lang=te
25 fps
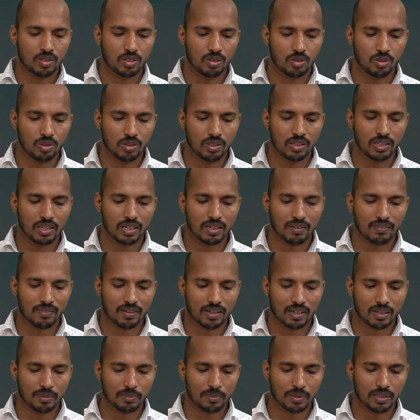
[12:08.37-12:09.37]
నొందిన
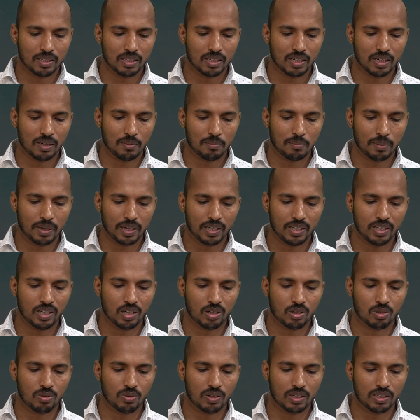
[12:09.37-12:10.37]
వారి మీద మరి
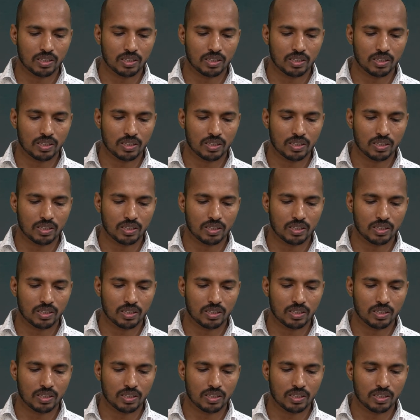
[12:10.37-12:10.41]
ఎక్కువ